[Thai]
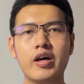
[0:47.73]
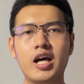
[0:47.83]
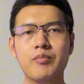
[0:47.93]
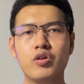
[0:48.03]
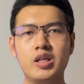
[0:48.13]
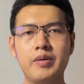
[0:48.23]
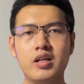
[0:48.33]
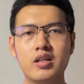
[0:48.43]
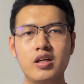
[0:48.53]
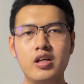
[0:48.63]
นะครับ ตัวนี้เป็น
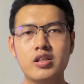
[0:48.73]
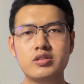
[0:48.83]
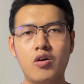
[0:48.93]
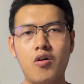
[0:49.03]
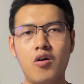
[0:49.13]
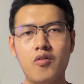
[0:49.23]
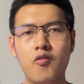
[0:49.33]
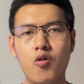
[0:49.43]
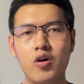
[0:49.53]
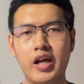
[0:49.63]
จอ
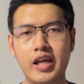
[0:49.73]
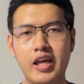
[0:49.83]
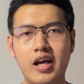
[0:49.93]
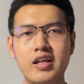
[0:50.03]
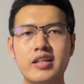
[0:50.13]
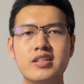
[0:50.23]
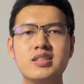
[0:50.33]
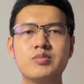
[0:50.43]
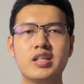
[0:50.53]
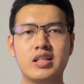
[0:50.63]
4K ขนาด
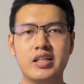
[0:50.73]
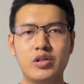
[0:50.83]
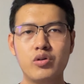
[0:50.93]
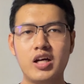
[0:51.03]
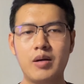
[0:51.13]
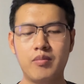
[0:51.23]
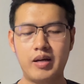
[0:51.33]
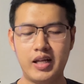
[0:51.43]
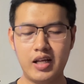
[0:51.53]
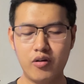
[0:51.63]
27 นิ้ว นะครับ แพ
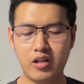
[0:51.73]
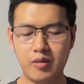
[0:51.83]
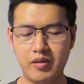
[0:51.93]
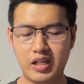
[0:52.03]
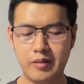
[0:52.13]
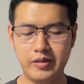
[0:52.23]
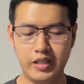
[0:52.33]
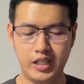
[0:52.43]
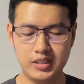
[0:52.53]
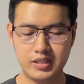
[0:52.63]
นเนลเนี่ย ก็เป็น
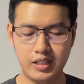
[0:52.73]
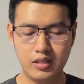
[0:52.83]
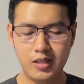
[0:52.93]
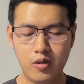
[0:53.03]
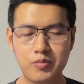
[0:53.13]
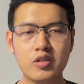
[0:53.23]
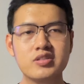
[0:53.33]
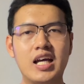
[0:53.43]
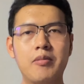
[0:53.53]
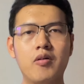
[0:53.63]
IPS นะ ที่ผมสน
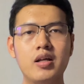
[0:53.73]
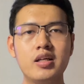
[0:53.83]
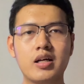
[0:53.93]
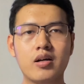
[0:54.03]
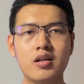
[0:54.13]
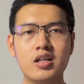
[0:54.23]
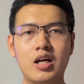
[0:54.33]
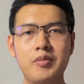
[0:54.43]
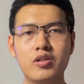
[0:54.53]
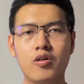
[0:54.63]
ใจเพราะว่า 1 ก็คือ
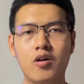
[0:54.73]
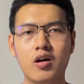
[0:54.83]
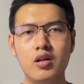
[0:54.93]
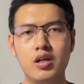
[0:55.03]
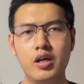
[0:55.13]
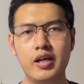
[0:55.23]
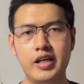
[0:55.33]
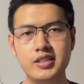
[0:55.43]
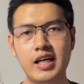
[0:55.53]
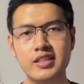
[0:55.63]
เขามีตัวของ
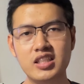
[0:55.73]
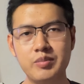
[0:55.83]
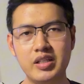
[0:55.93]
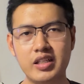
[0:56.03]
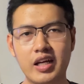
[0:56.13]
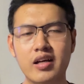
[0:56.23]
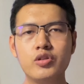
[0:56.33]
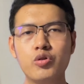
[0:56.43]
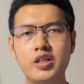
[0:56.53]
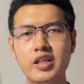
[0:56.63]
sRGB เนี่ย
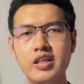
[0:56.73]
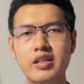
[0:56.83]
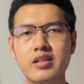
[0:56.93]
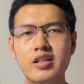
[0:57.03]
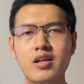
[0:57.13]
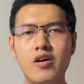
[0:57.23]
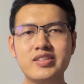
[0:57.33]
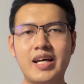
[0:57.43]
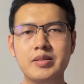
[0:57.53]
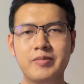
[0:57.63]
อยู่ที่
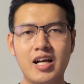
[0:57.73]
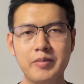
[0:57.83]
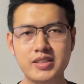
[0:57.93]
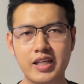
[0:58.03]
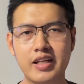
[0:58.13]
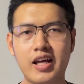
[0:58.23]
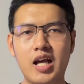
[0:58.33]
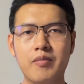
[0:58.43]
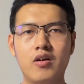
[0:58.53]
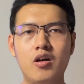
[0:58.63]
139%นะค
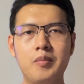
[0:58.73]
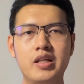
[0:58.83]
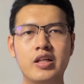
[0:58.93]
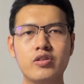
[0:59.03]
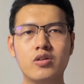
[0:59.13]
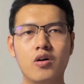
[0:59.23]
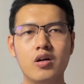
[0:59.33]
รับ แล้วก็มีในส่วนของ